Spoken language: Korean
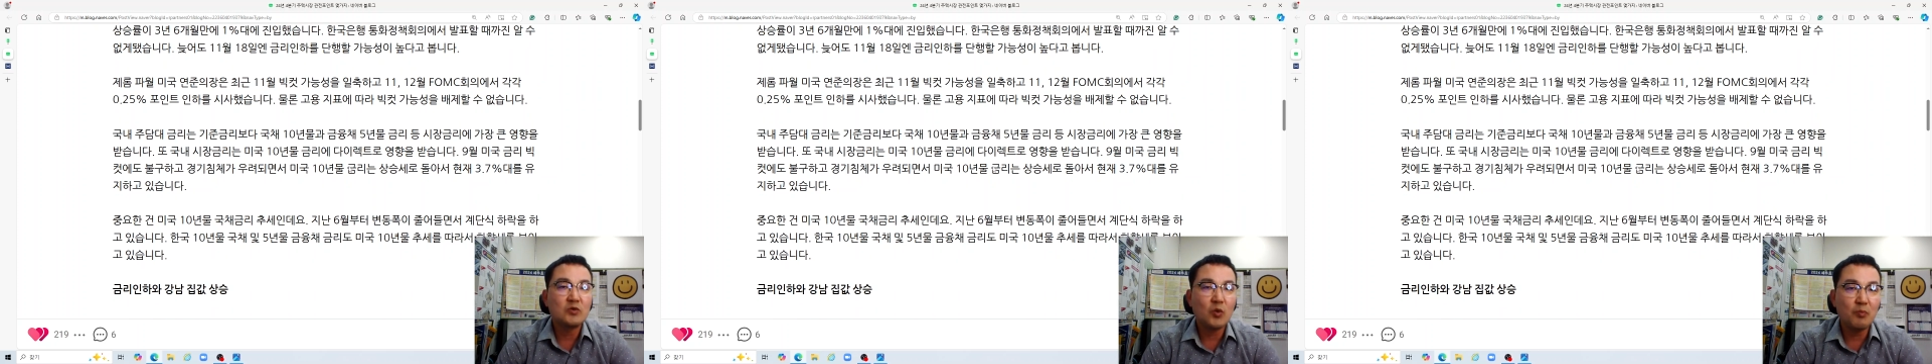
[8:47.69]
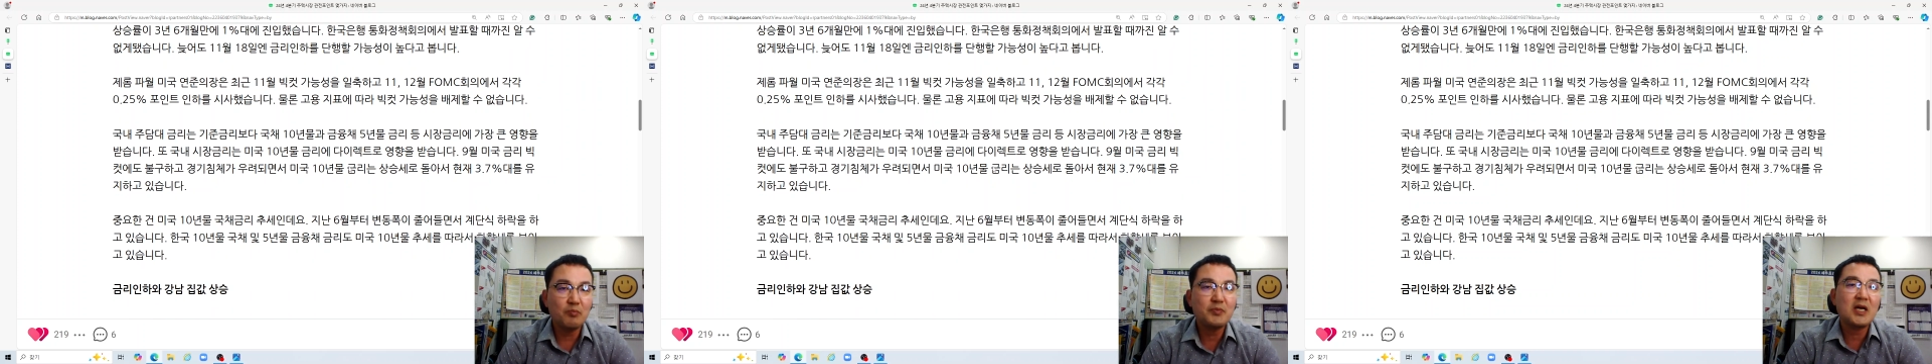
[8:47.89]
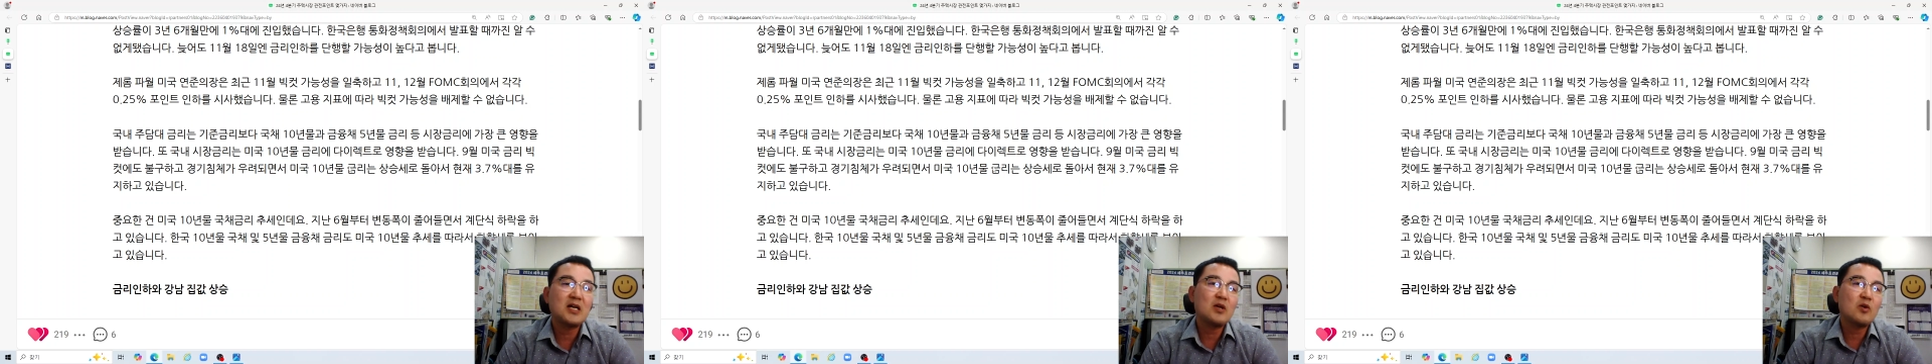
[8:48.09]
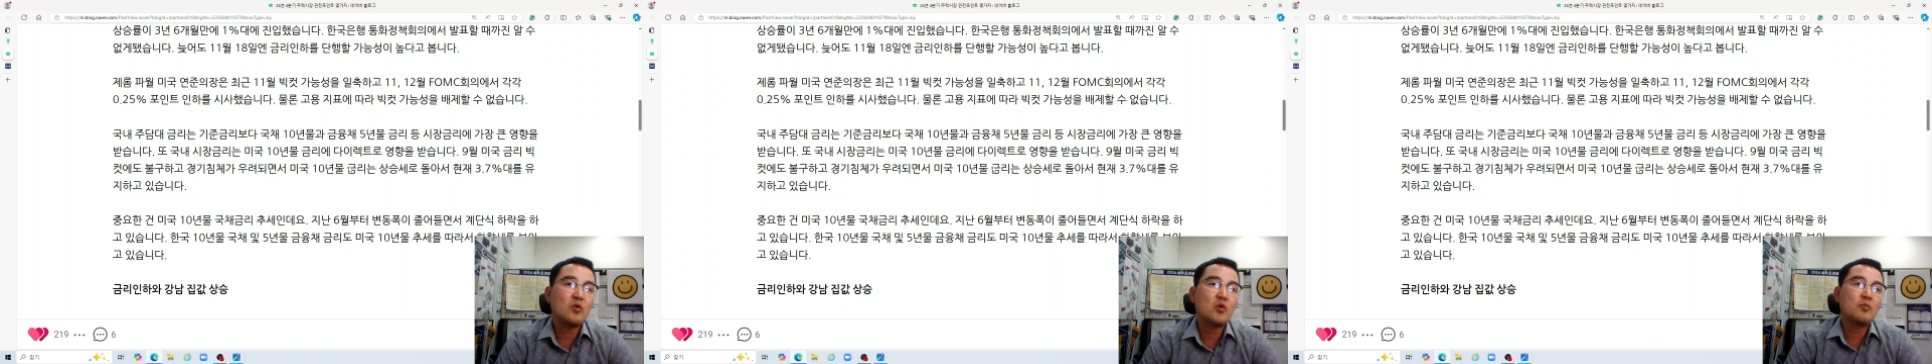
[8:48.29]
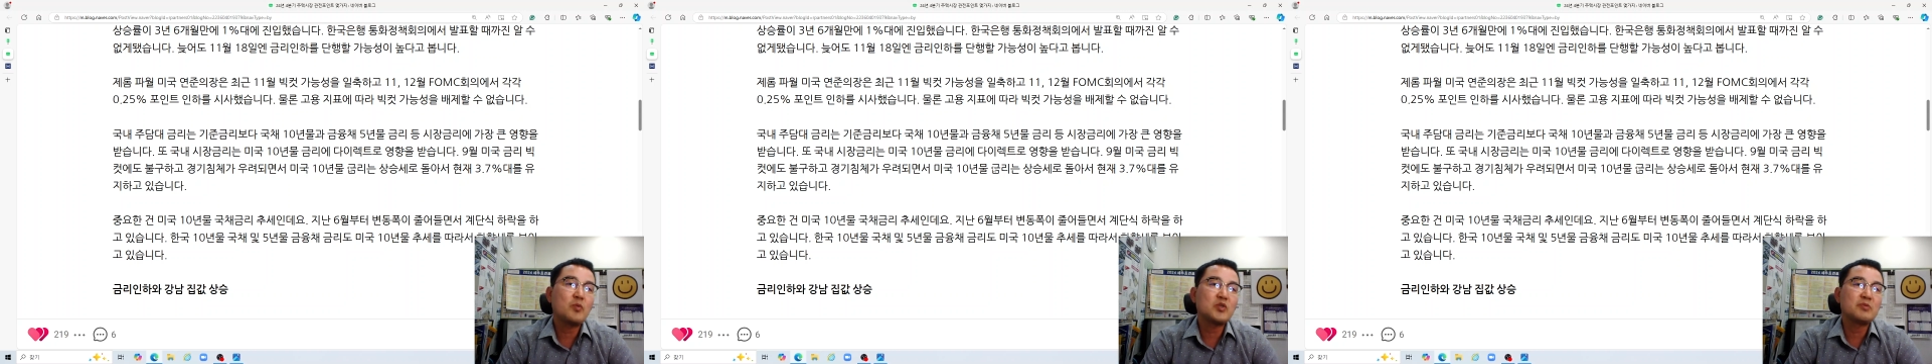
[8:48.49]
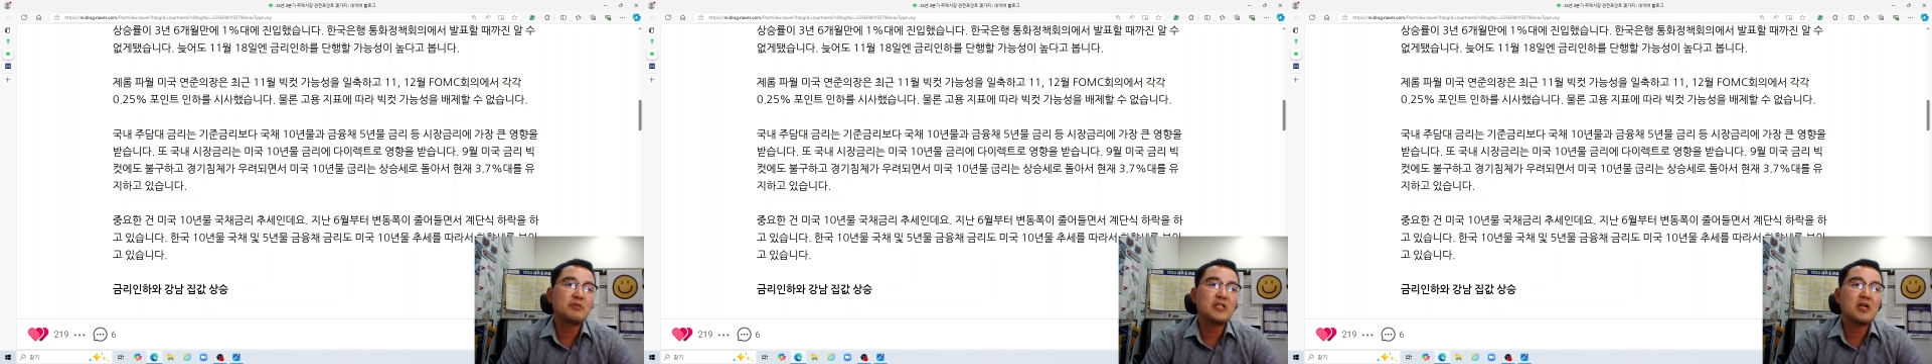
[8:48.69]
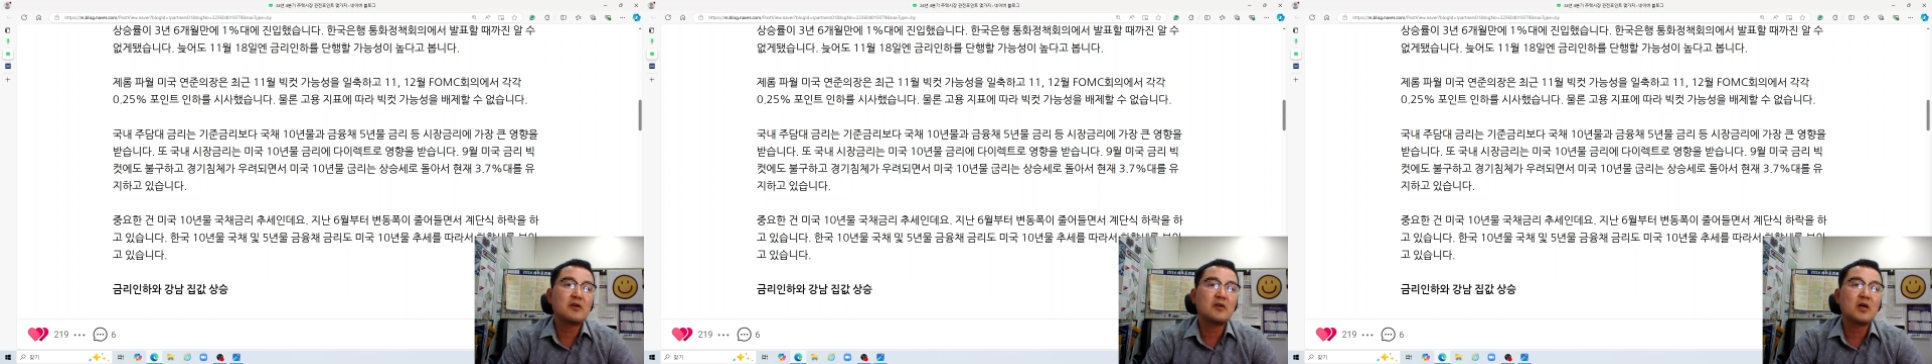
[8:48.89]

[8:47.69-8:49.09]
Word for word: 높다라고 보시면 될 것